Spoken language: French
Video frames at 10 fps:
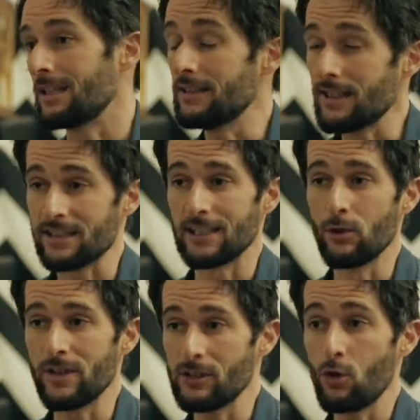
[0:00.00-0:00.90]
Quitte à ce qu'ils
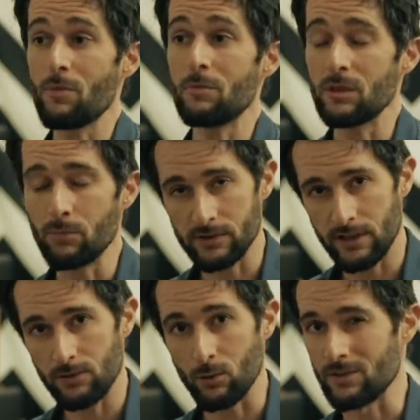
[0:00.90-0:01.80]
deviennent eux-mêmes des
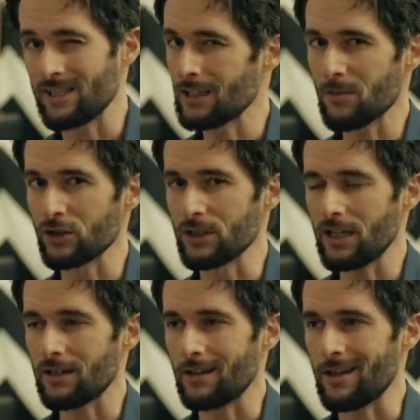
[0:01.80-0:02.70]
pantins sur une scène
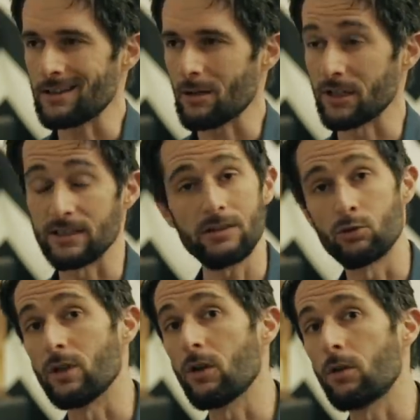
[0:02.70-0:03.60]
imaginaire à interpréter
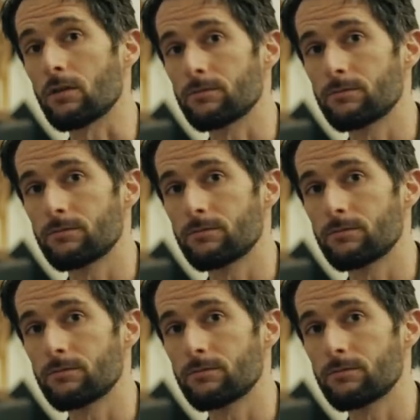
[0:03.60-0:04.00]
tous les rôles.